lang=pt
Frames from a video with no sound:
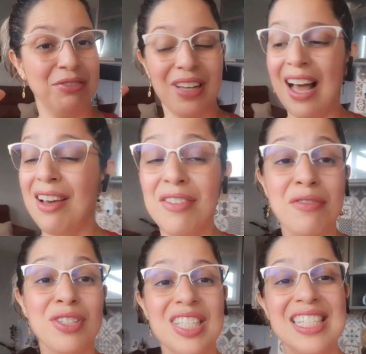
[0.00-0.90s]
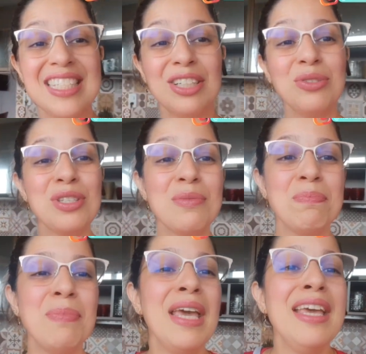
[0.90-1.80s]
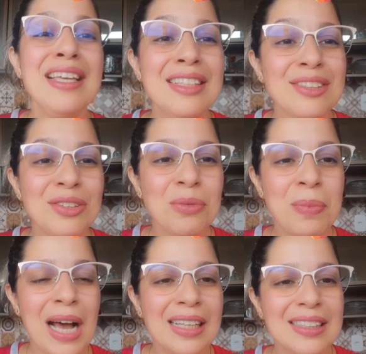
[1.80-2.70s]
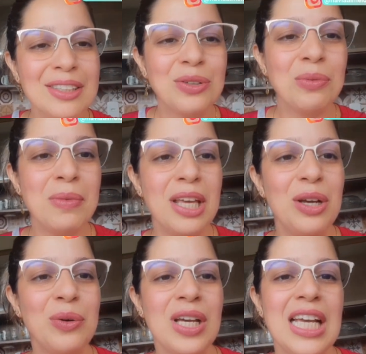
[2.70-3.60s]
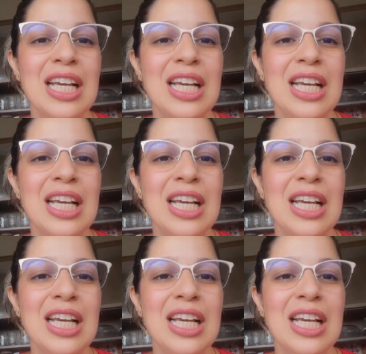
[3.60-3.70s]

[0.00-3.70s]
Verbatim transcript: Flávia, você está cuspindo no prato que comeu.